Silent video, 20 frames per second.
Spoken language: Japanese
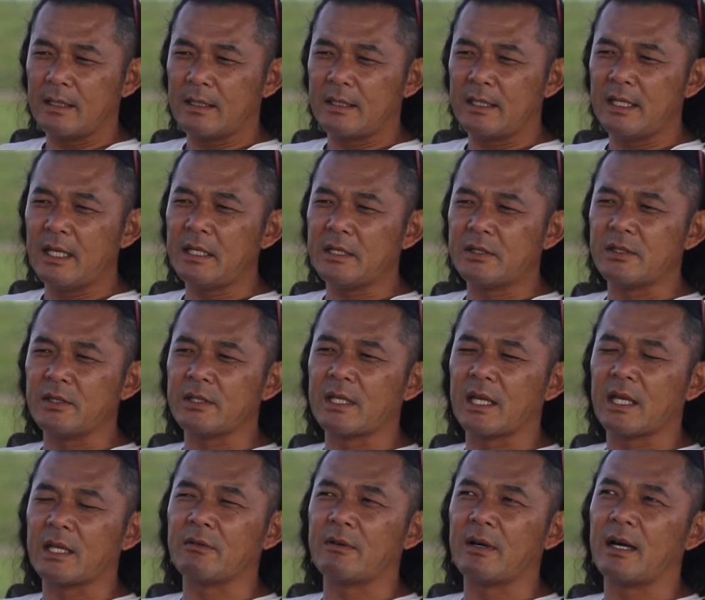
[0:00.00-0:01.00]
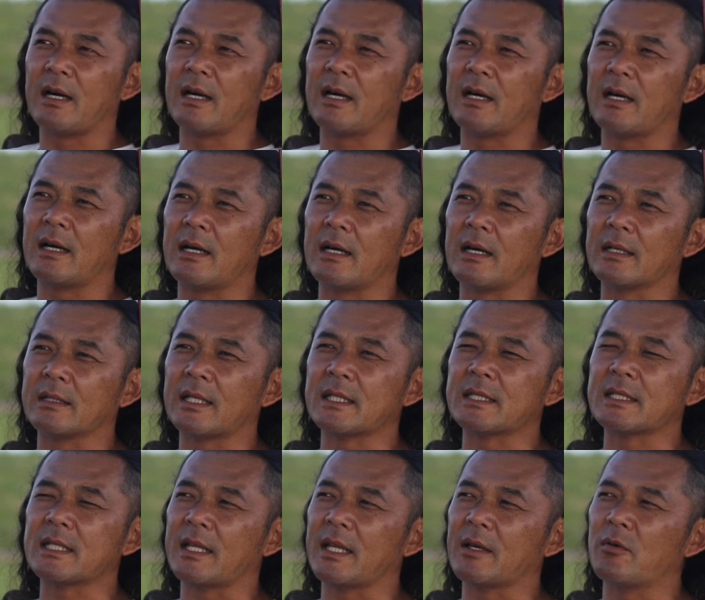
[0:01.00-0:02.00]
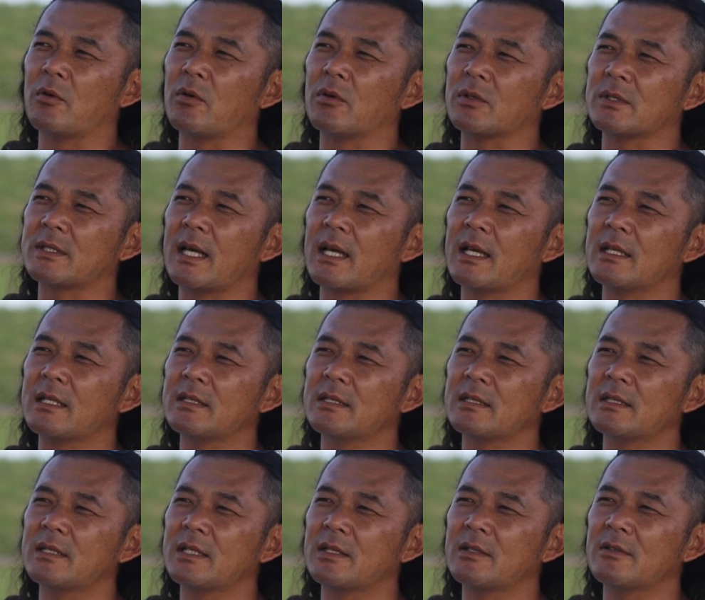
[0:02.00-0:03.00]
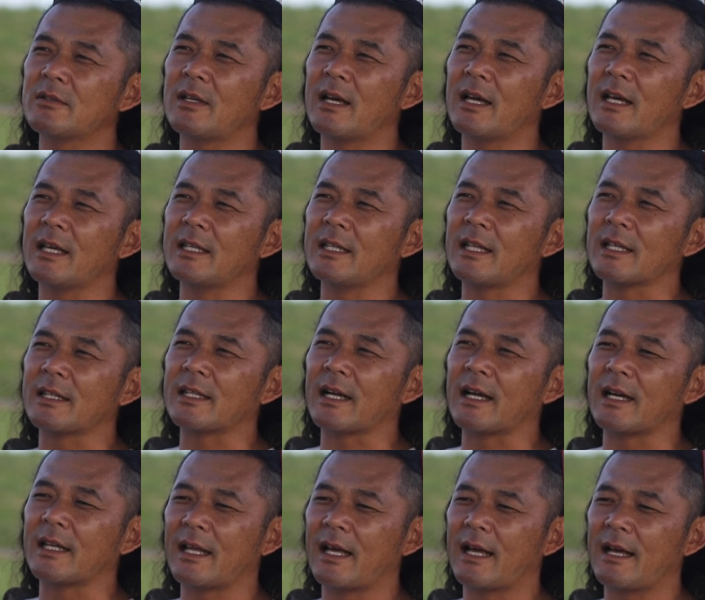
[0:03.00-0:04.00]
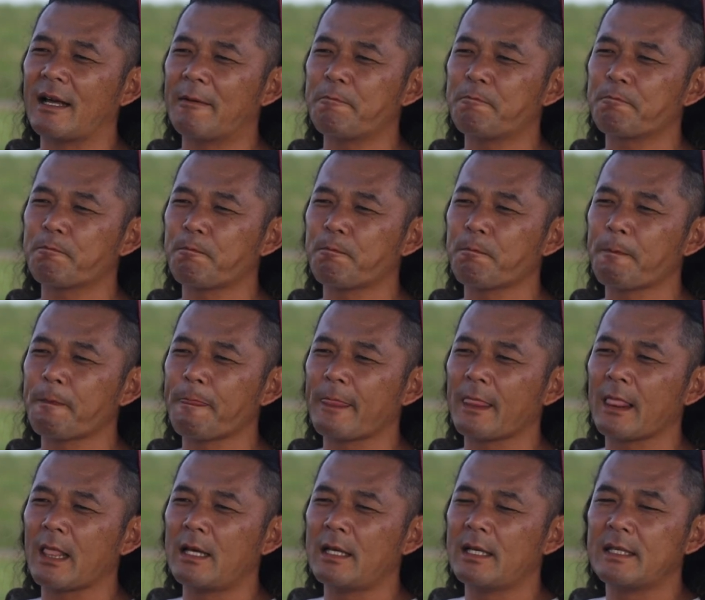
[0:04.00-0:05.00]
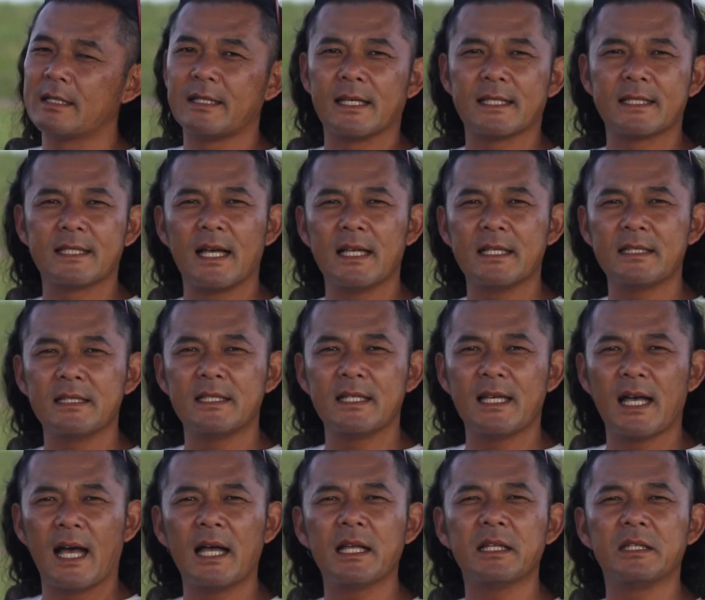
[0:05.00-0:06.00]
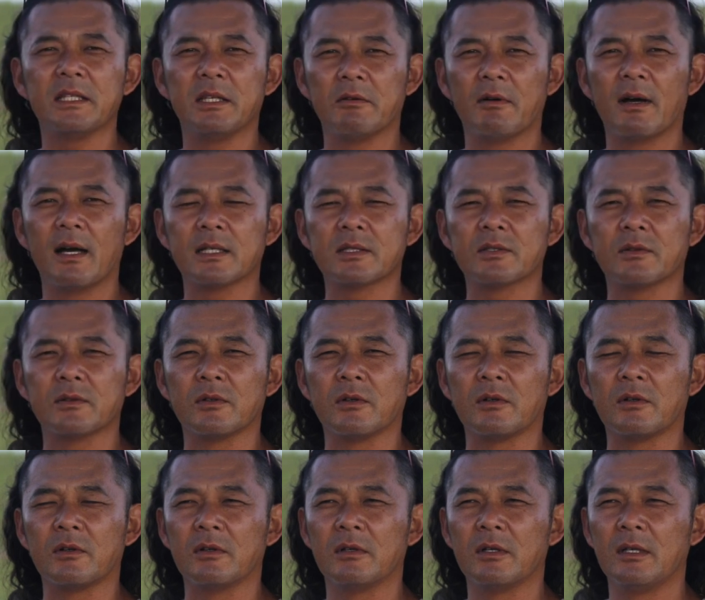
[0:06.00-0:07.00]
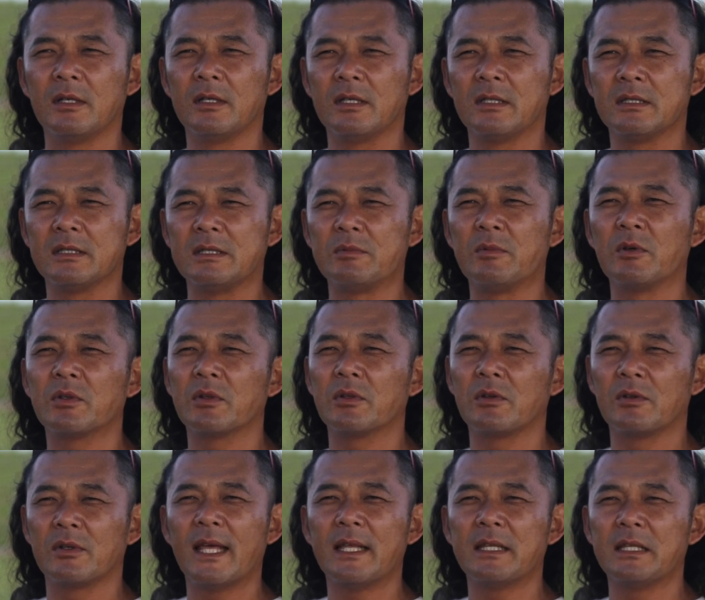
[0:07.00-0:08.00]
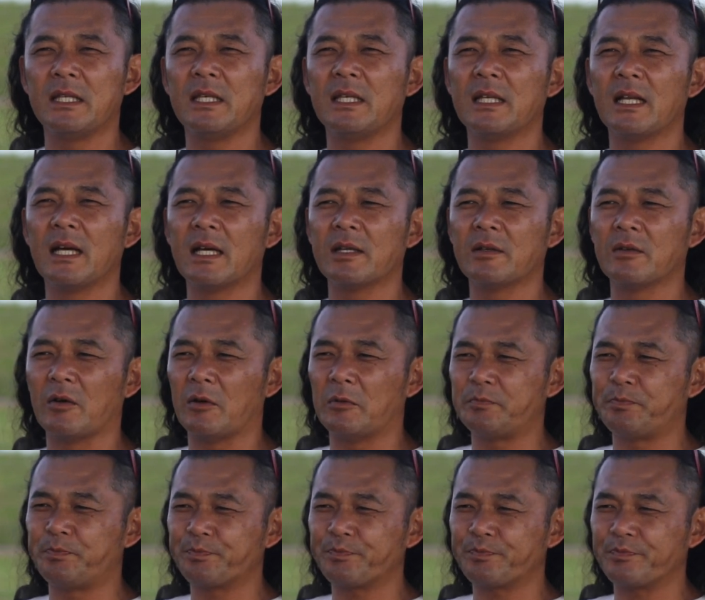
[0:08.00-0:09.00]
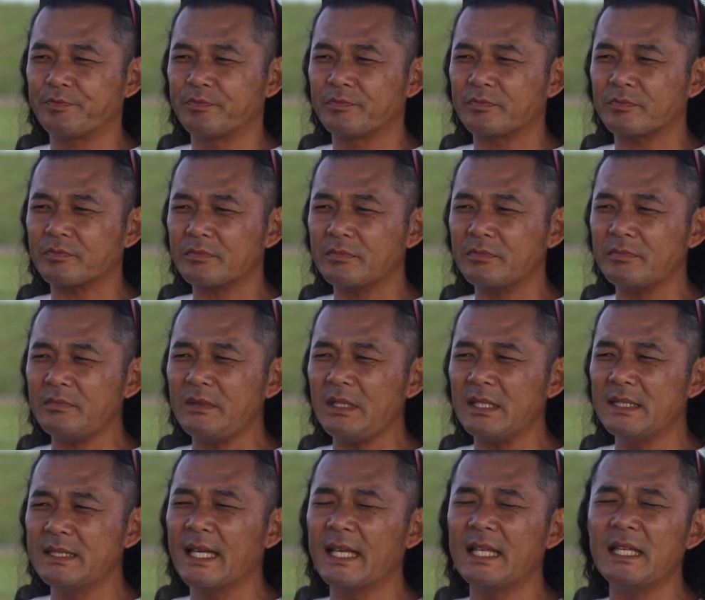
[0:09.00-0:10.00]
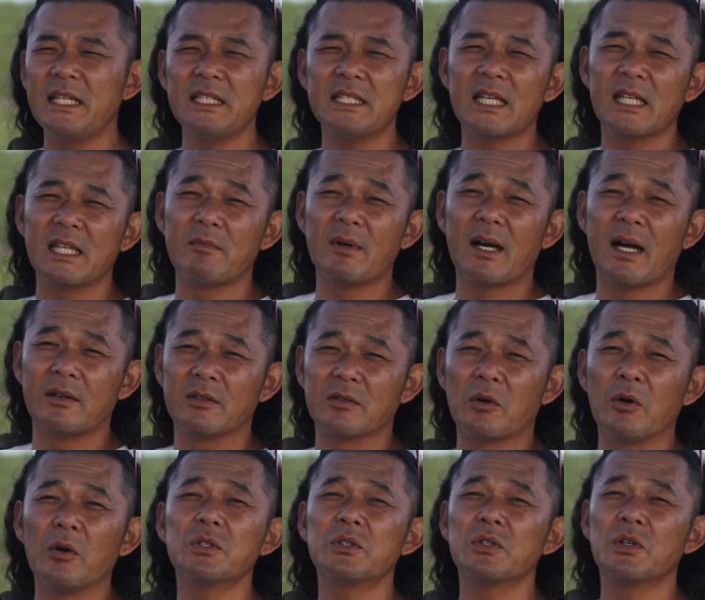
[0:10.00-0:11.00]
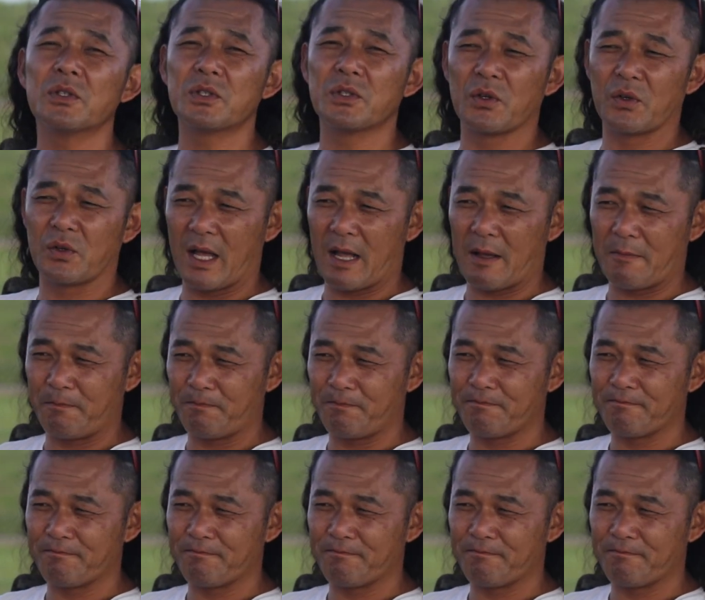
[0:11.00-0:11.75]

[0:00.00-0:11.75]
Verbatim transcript: 家に着いたのは確かね午後3時くらいだったかな。で3時半にはその地元のねディーラーの責任者でもある工場長が